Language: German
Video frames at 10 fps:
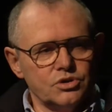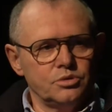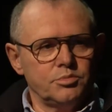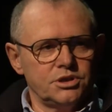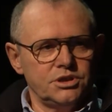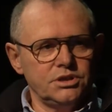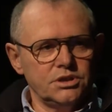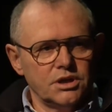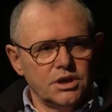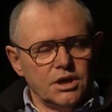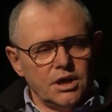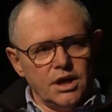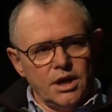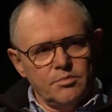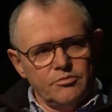Osteopathie,
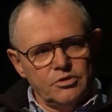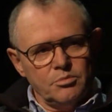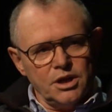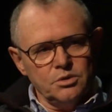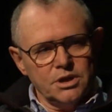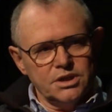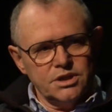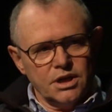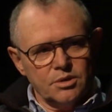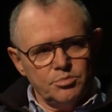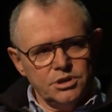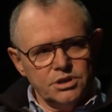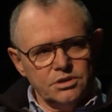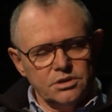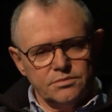mhm. M für manuelle
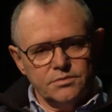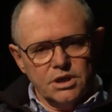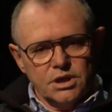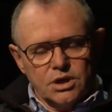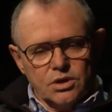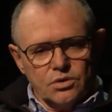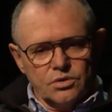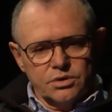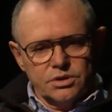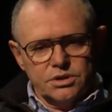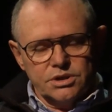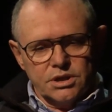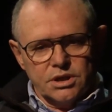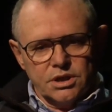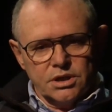Therapie und
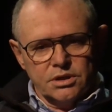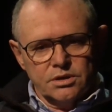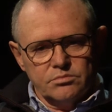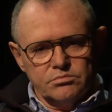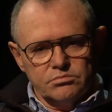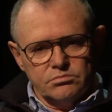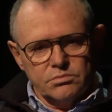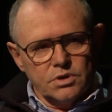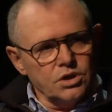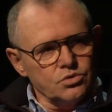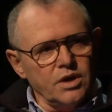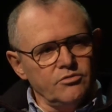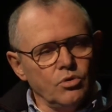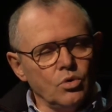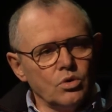ähm, also ein
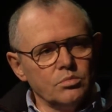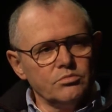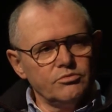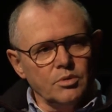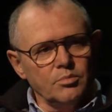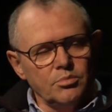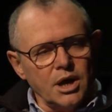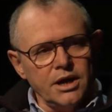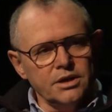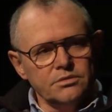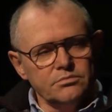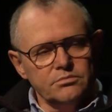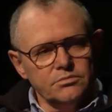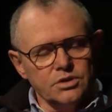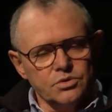Forum von beiden,
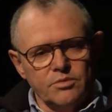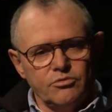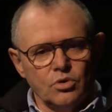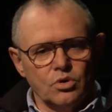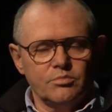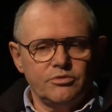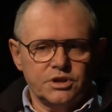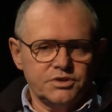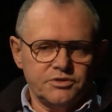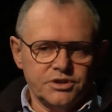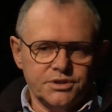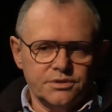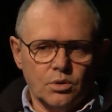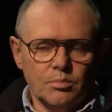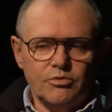also ein Forum für das
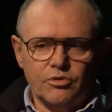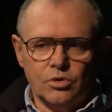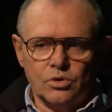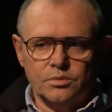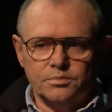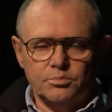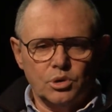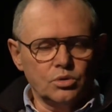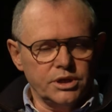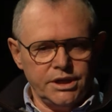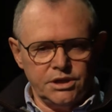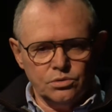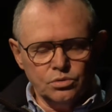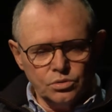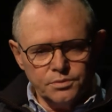Wissen,
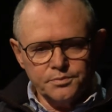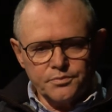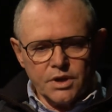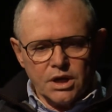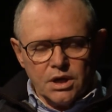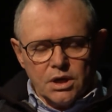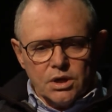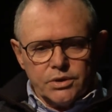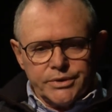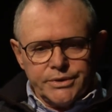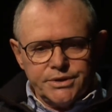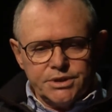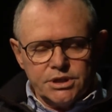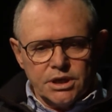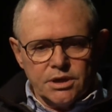umforum.eu. Mhm.
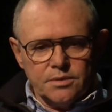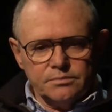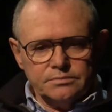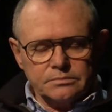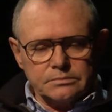Und ähm,